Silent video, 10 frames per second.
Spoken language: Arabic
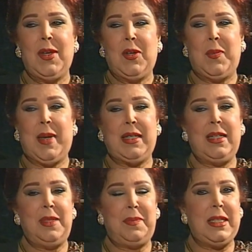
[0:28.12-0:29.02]

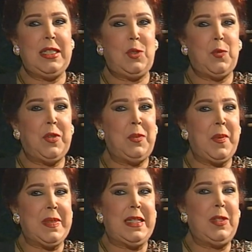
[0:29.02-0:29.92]
وبعدين نبتدي نشوف
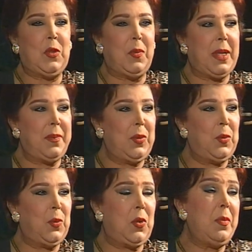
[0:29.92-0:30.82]
الممثلين الكبار
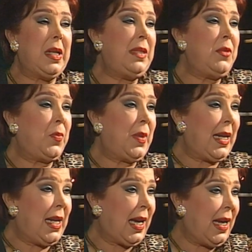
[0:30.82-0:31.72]
بيقولوا الجمله دي مش
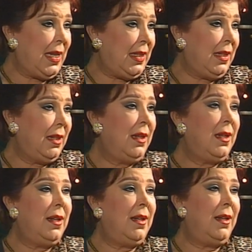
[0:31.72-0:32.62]
مريحاني
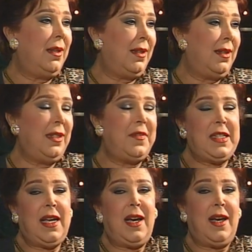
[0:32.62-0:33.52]
آه. آه
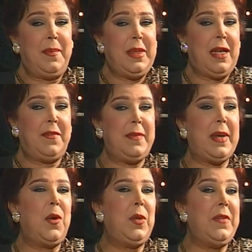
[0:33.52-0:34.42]
نفسي اعملها
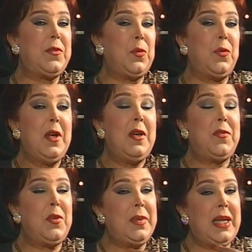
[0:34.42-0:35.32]
فيبقى هو نفسه
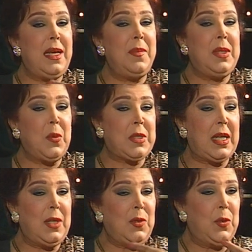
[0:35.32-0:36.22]
في يوم من الايام يوصل
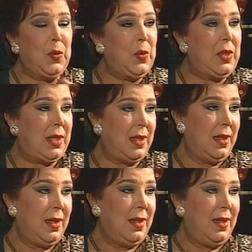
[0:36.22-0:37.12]
انه يقول
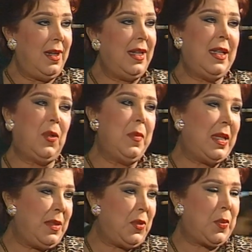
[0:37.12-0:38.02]
انا الجمله
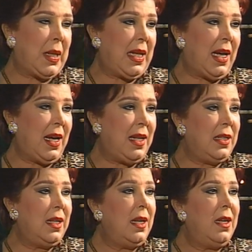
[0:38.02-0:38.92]
دي مش
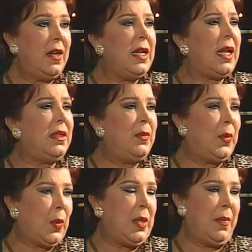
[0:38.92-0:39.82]
مريحاني انا عديت
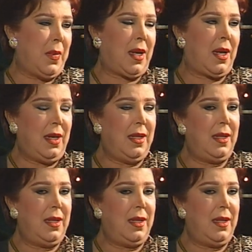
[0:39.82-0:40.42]
بكل المراحل